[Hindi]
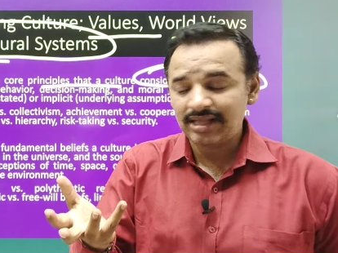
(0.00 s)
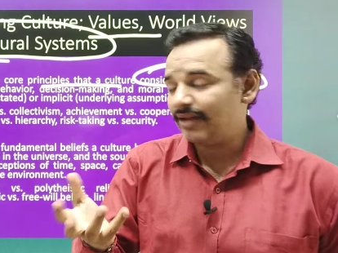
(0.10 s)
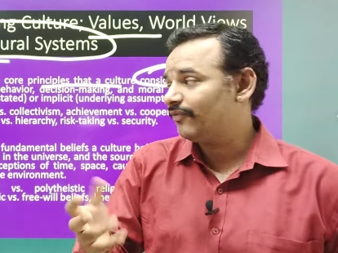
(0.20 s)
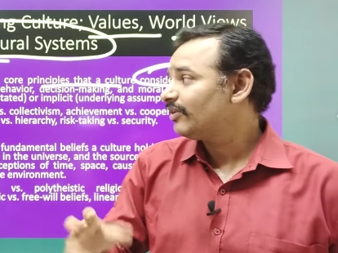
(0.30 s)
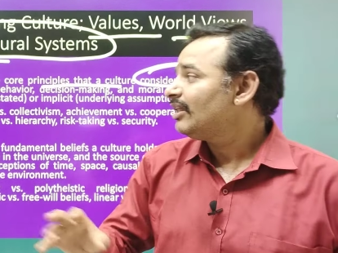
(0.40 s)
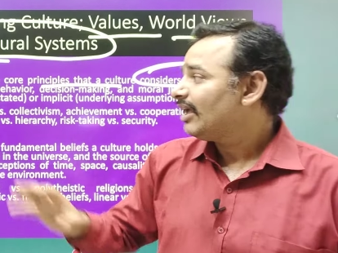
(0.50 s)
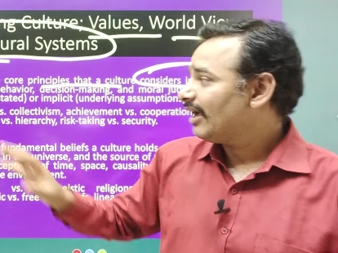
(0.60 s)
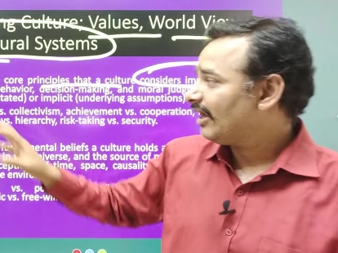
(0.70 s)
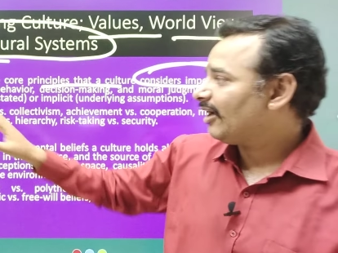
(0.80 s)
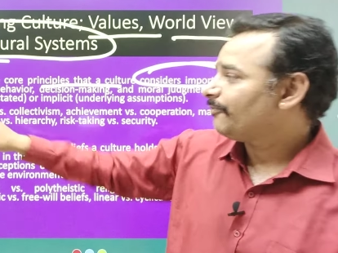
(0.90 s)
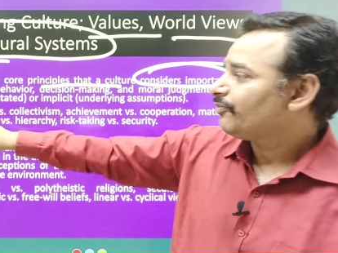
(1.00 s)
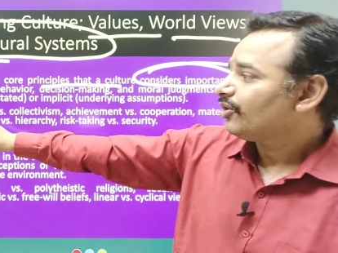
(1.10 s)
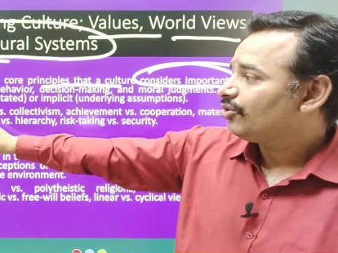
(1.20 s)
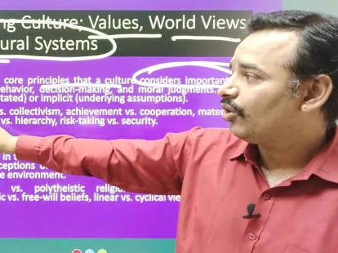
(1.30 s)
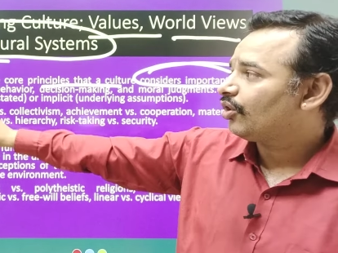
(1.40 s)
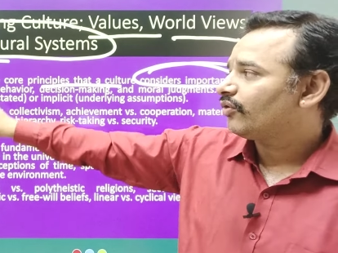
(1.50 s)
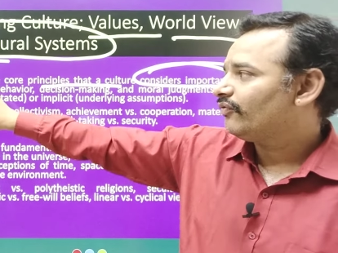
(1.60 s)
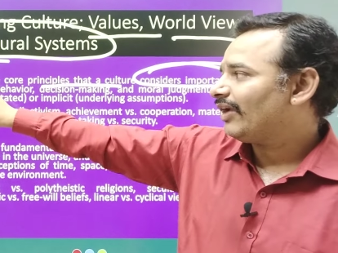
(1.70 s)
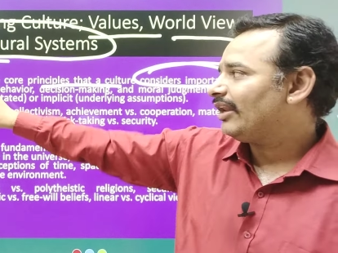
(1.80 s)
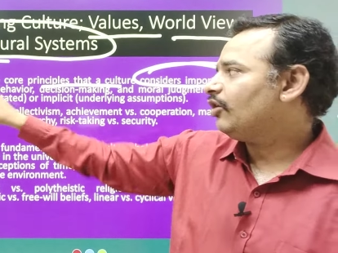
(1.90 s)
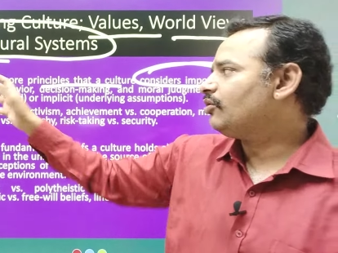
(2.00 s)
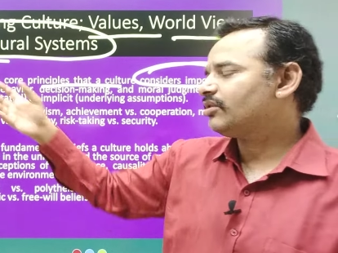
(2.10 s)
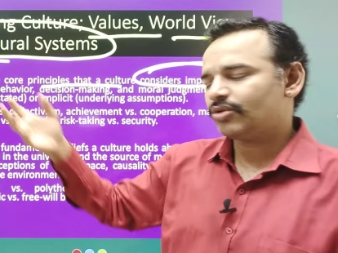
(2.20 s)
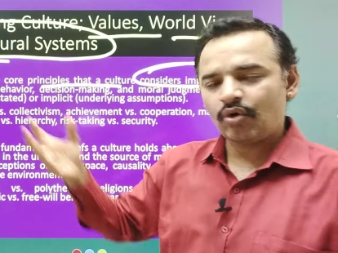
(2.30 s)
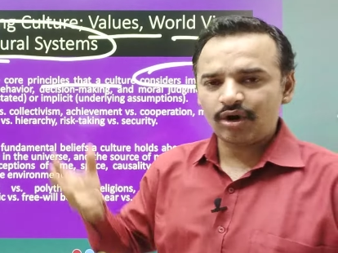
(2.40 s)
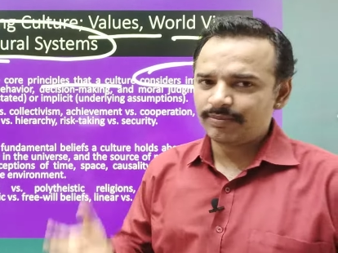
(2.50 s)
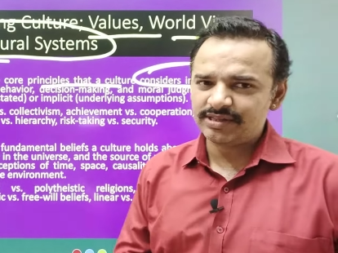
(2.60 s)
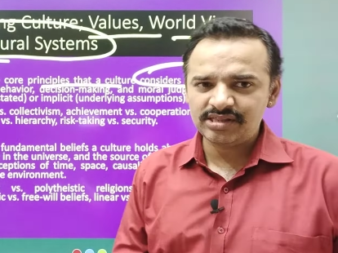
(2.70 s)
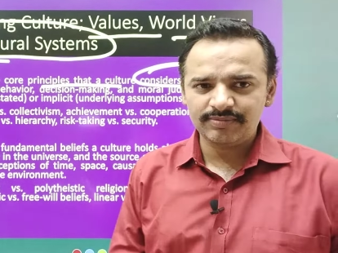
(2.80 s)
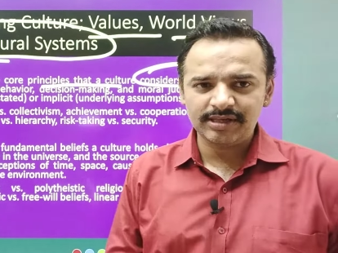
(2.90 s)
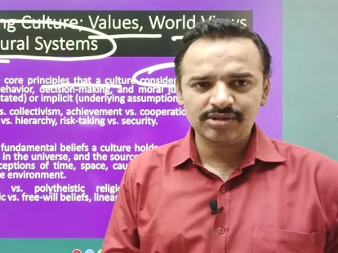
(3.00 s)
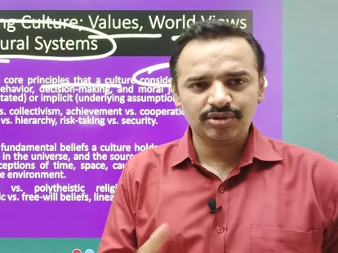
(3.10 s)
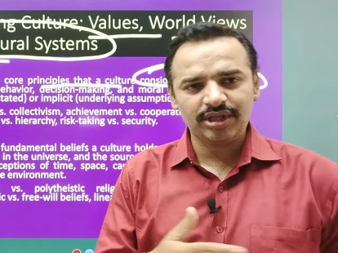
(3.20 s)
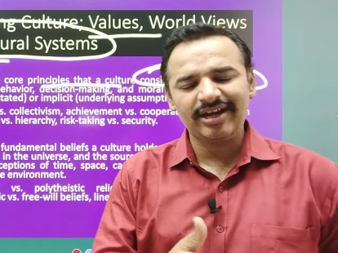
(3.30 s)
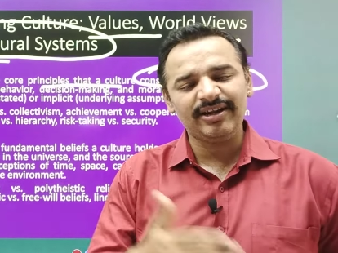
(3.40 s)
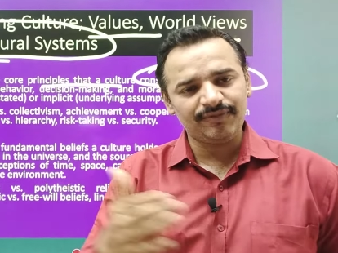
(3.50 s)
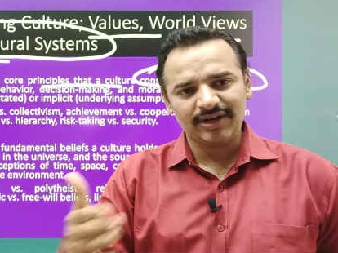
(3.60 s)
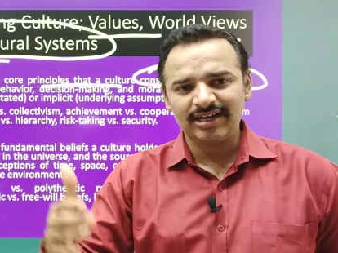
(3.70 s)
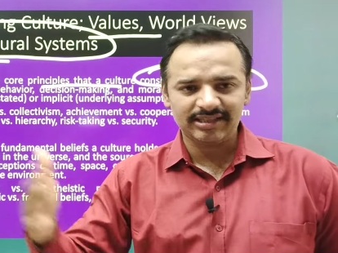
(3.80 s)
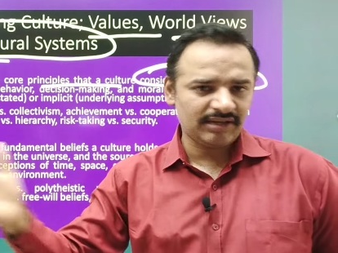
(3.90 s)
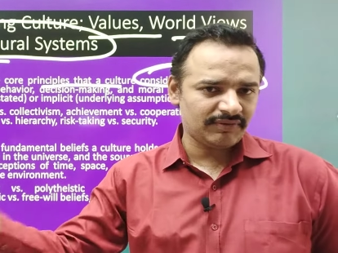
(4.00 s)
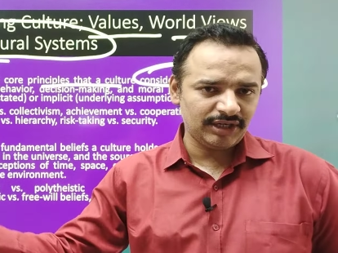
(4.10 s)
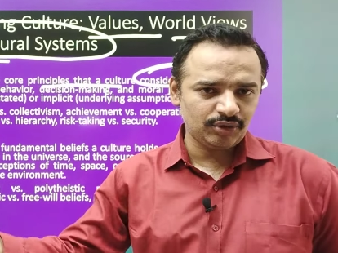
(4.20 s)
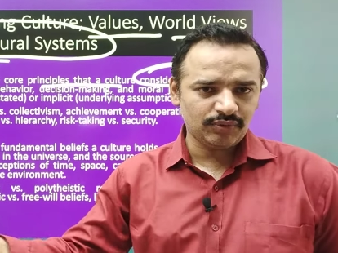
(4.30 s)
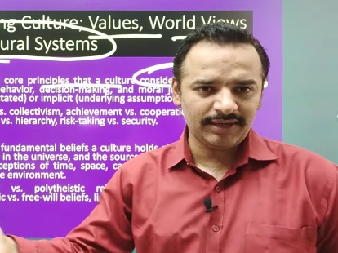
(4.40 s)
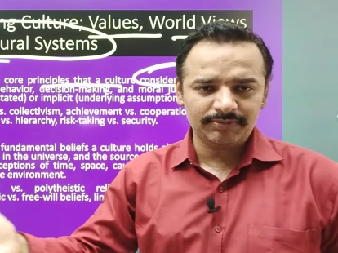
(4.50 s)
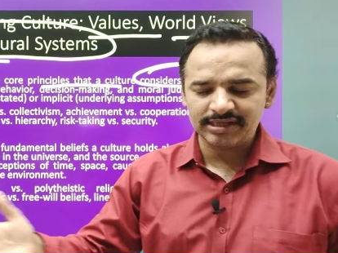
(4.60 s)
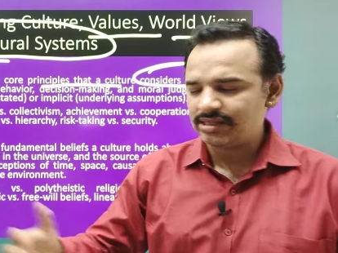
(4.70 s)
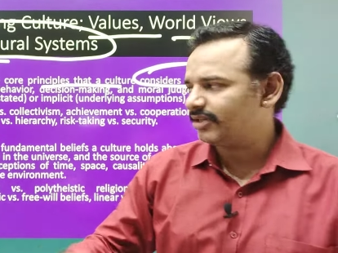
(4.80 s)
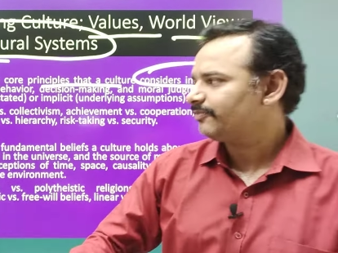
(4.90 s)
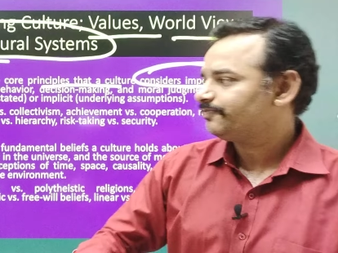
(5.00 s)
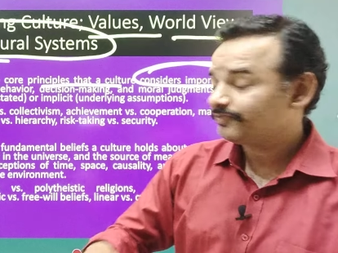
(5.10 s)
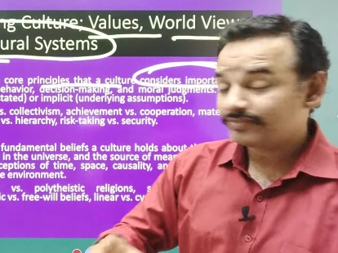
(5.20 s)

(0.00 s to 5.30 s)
सेल्फ है ना तो वैल्यूज़ कोर प्रिंसिपल्स होते हैं डिफर करते हैं वन टू वन पर्सन